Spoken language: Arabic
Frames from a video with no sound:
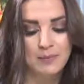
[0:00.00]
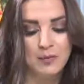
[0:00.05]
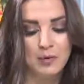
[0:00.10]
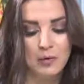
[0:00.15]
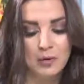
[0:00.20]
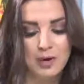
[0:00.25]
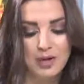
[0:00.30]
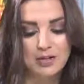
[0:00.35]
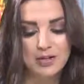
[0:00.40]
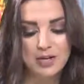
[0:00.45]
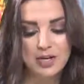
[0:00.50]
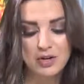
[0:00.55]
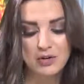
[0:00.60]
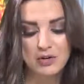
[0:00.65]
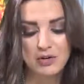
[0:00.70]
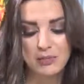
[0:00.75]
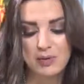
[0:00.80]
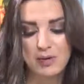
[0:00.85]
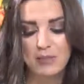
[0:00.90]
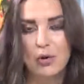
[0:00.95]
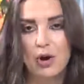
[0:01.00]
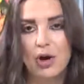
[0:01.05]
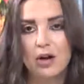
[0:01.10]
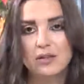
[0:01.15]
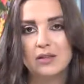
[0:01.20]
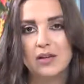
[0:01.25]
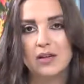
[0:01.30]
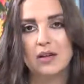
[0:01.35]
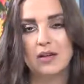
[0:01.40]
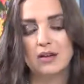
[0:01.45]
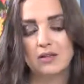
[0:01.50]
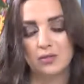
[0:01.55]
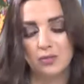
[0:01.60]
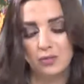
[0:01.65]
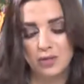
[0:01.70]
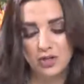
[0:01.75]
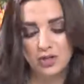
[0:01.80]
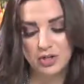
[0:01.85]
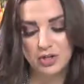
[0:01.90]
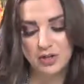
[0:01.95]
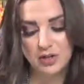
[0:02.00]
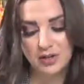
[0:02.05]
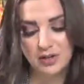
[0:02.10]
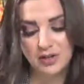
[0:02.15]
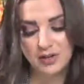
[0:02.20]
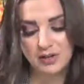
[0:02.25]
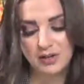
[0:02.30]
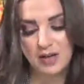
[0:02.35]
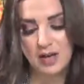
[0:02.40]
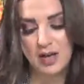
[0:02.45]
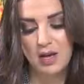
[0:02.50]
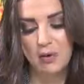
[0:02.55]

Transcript: ورح تشاركوا بالمحاضرات وارشادات